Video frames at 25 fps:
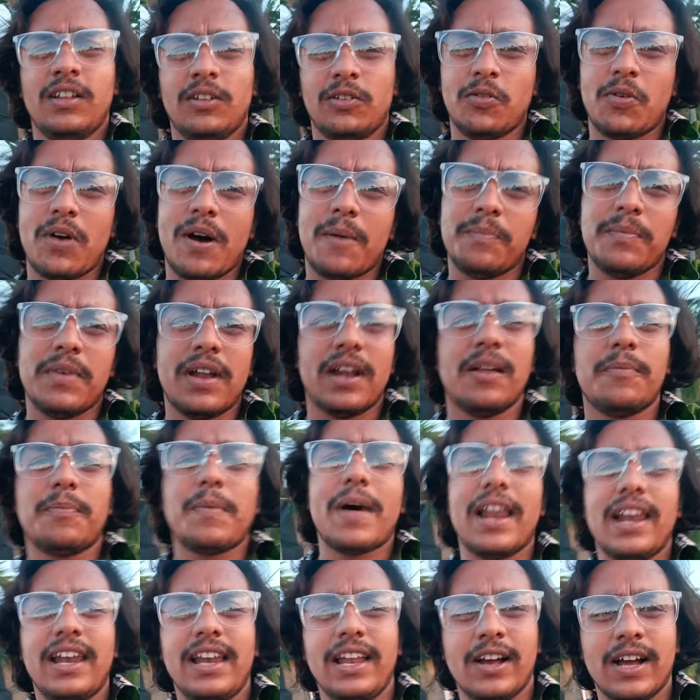তো আপনারা
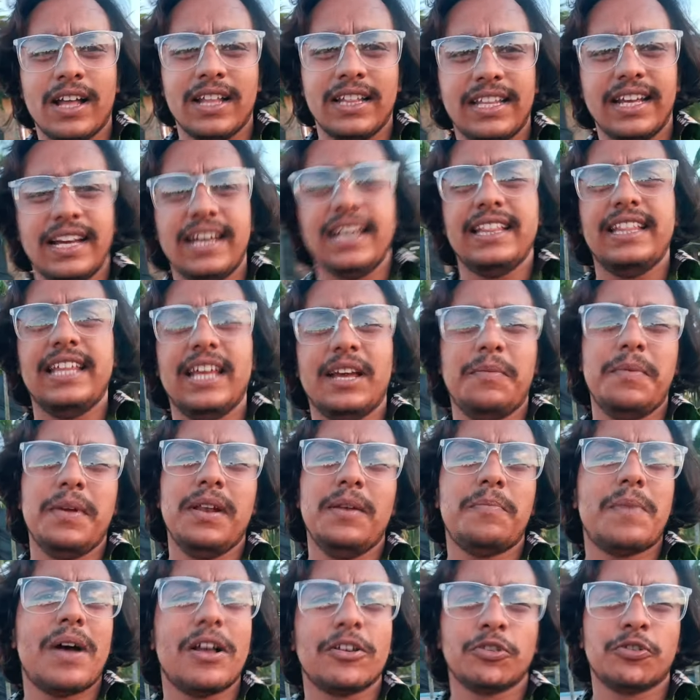পারলে এখান থেকেই
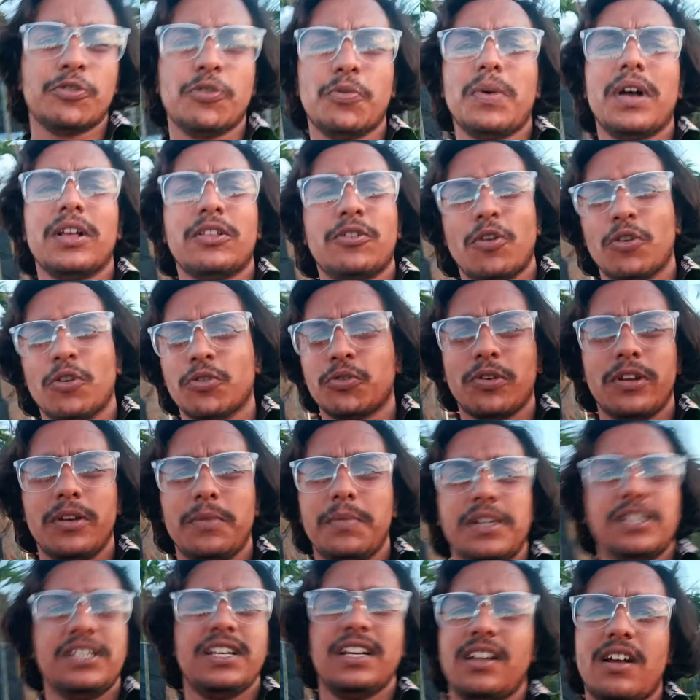দেখবেন পাঁচশো বা ছশো এর
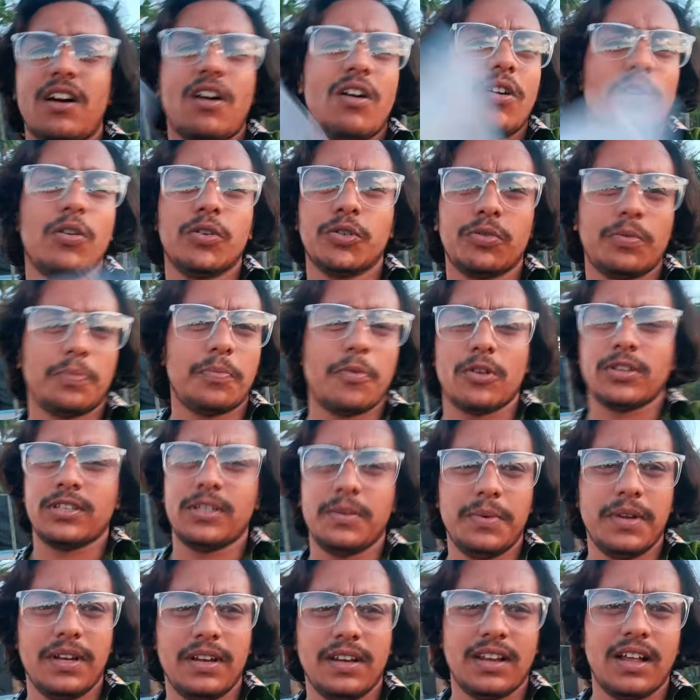বেশি এটা হওয়া
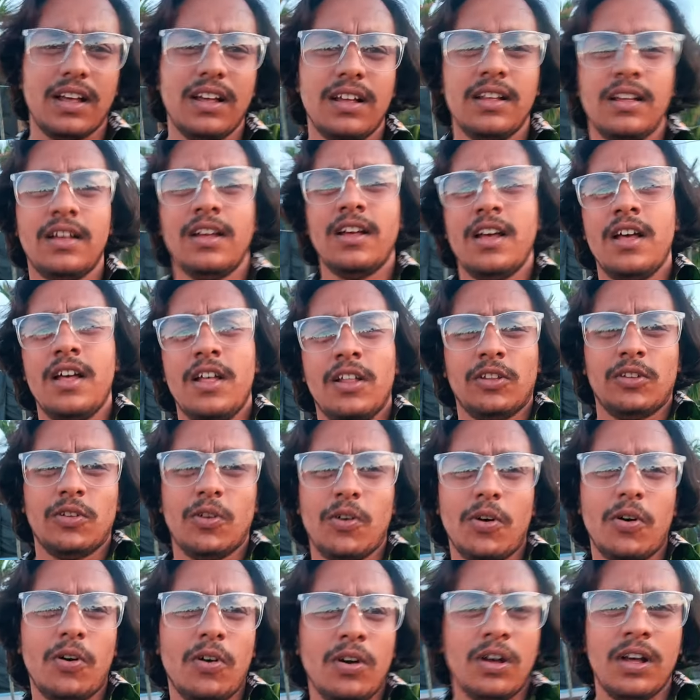পসিবল না
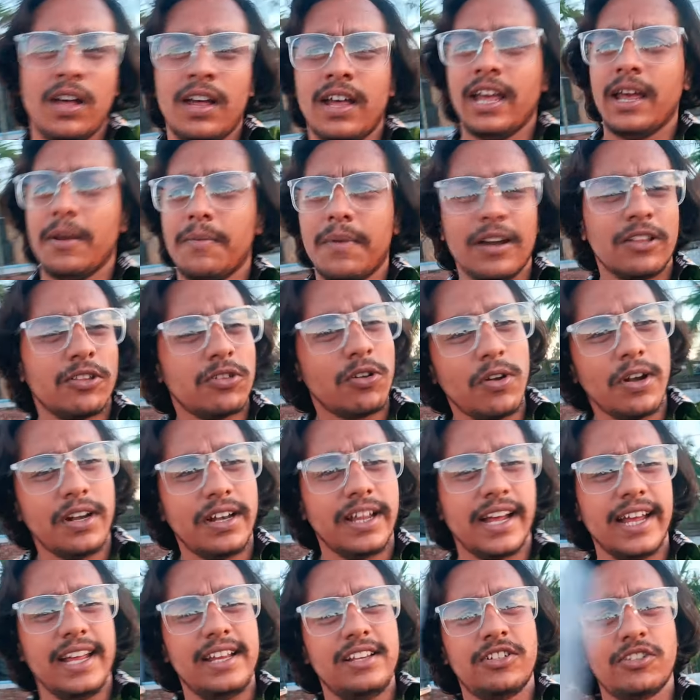তো এবার চলো
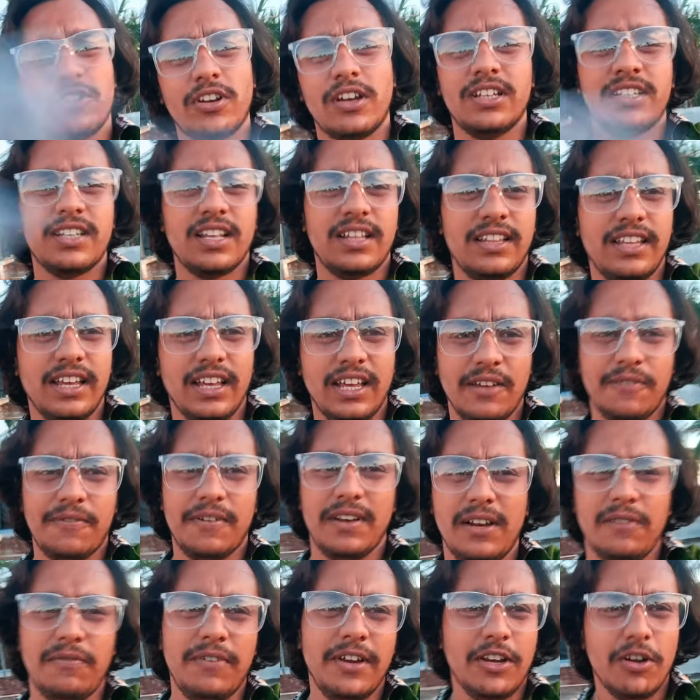এটাকে ইনস্টলেশন দেখিয়ে
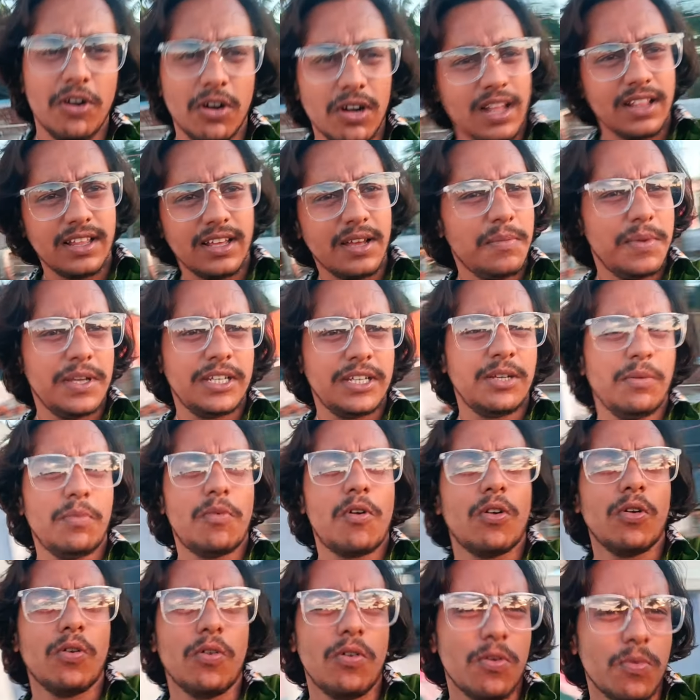ফেলি ভিডিওটা আজকে বেশি
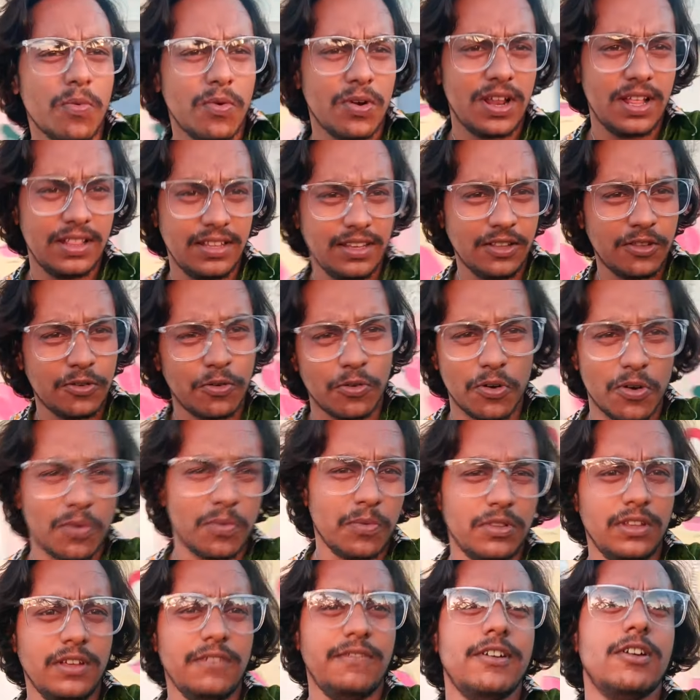বড় করব না আজকে ছোটোর
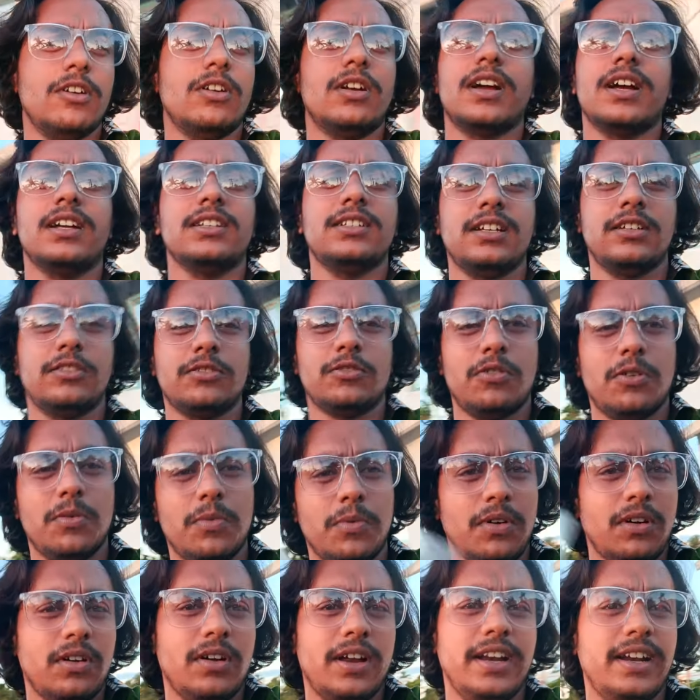মধ্যেই ভিডিওটাকে শেষ
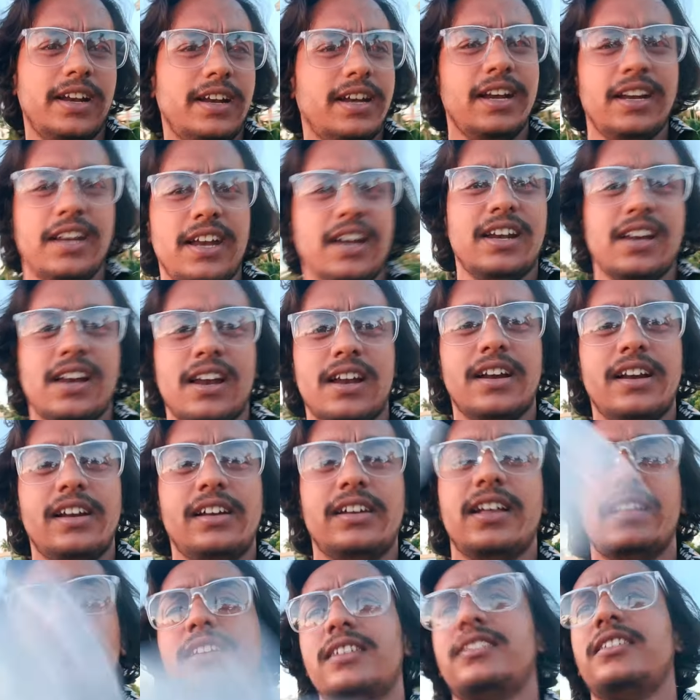করব এই রেডিয়েটার
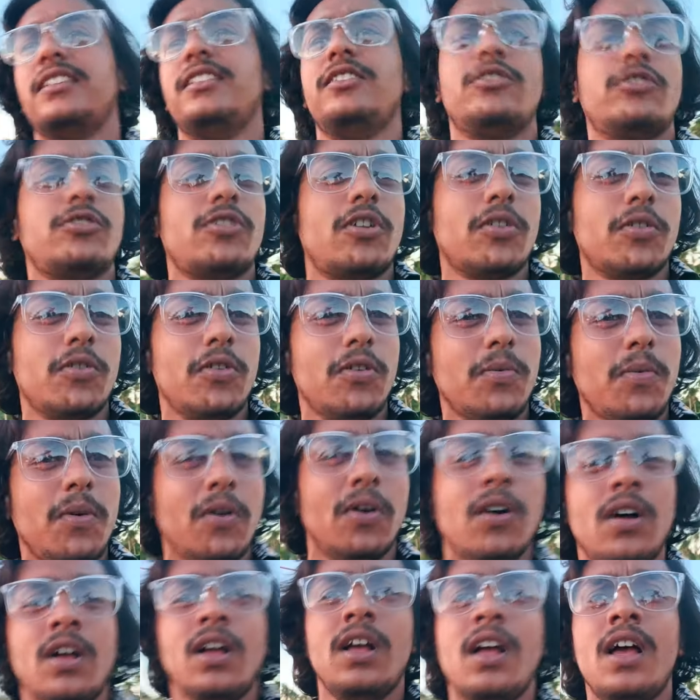গ্রিলটা জাস্ট ইনস্টল করব
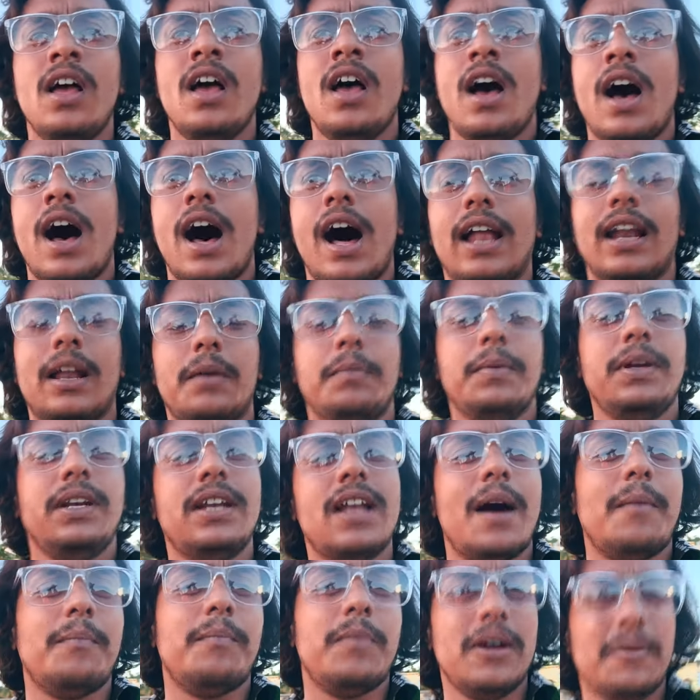আর আমি
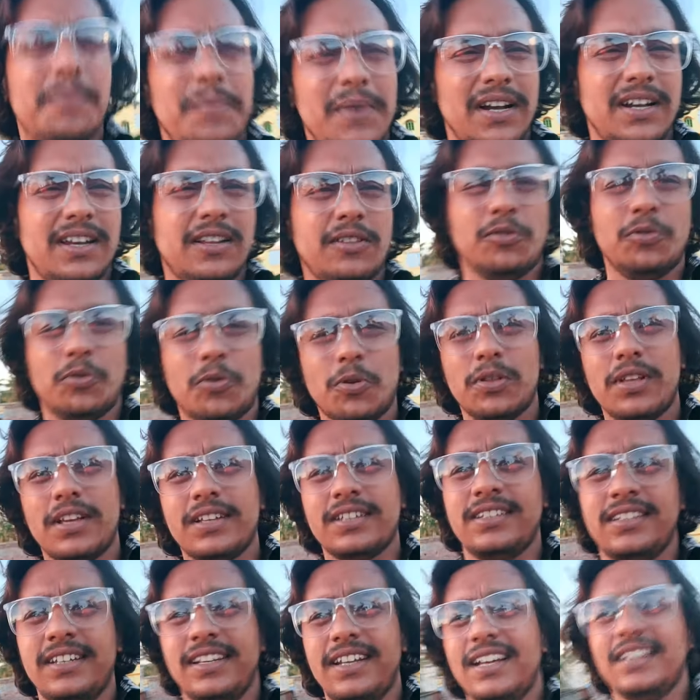নাম্বার প্লেটে দুটো
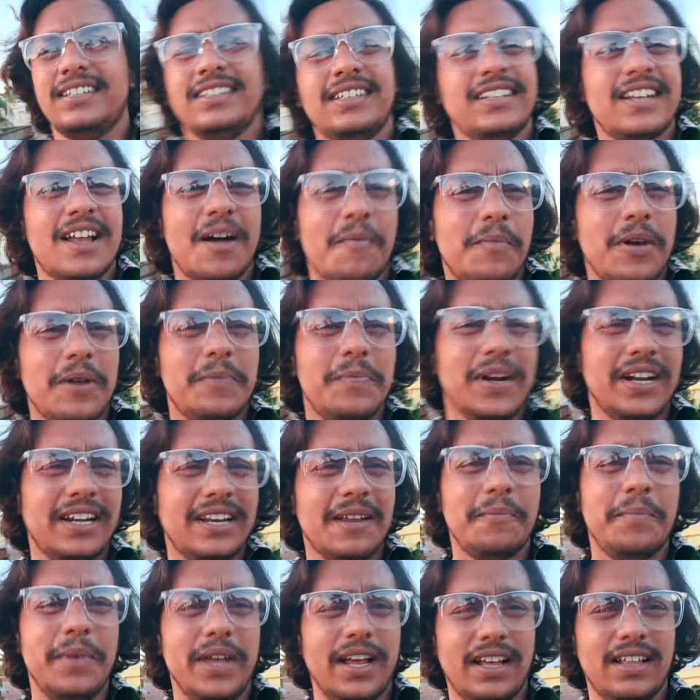জাস্ট নিয়ে এসেছি নাম্বার
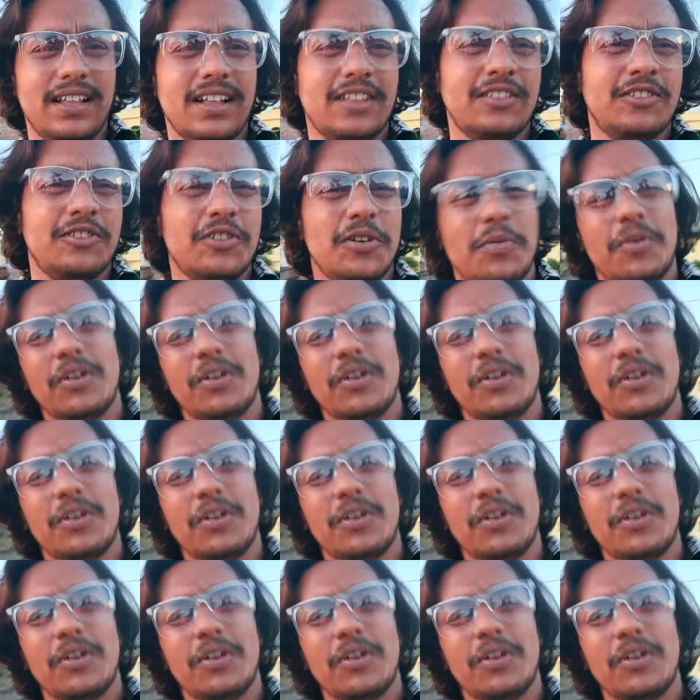প্লেটটা বেঁকে যাচ্ছিলো